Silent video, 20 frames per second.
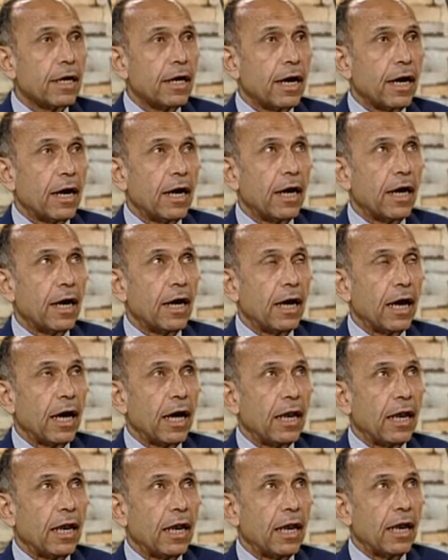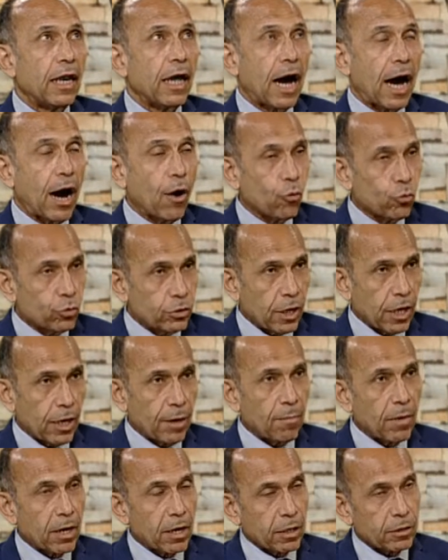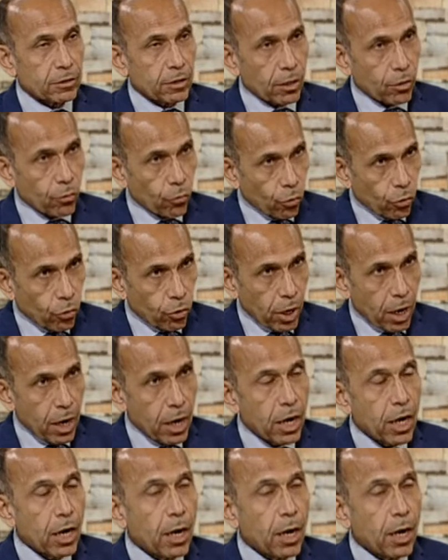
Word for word: آه، العودة مرة أخرى